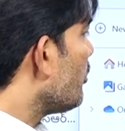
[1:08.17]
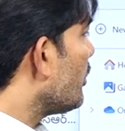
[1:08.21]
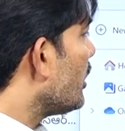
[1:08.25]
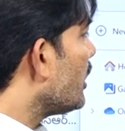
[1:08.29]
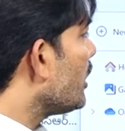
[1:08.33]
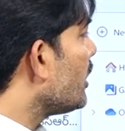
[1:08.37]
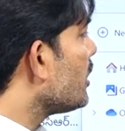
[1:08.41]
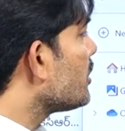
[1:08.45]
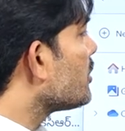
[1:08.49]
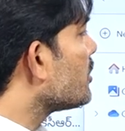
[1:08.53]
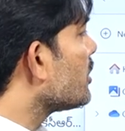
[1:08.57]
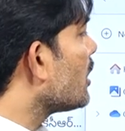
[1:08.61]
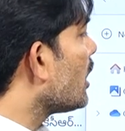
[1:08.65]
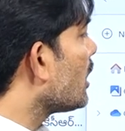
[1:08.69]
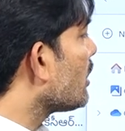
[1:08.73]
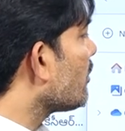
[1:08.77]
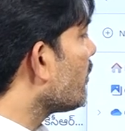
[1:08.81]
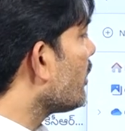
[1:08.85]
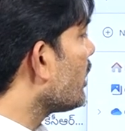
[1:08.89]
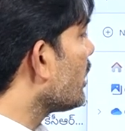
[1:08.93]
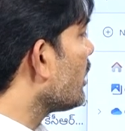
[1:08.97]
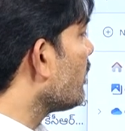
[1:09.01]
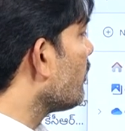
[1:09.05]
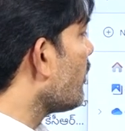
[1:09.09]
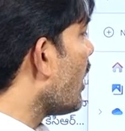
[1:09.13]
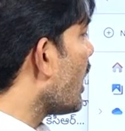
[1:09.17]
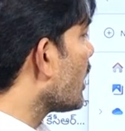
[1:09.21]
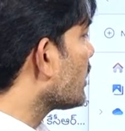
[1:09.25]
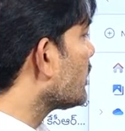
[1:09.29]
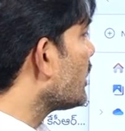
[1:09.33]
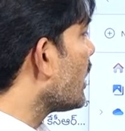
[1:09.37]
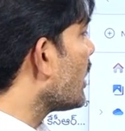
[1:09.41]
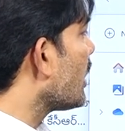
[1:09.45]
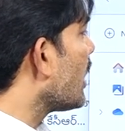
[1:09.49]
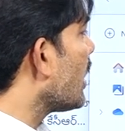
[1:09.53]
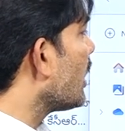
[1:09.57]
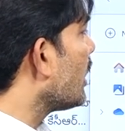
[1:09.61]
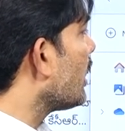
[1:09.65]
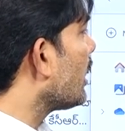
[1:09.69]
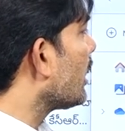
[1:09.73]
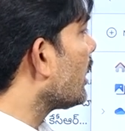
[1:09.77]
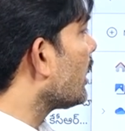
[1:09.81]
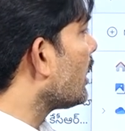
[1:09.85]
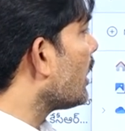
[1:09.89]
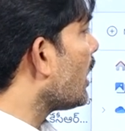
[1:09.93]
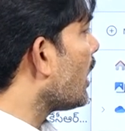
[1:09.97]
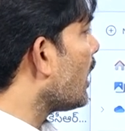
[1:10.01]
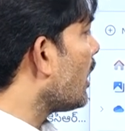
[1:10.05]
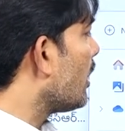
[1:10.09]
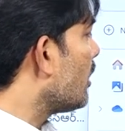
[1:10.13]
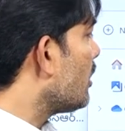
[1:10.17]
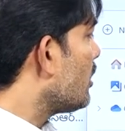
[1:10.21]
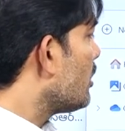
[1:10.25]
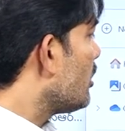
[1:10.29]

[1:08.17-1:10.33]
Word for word: మీరిచ్చినటువంటి వాగ్దానాలే కదా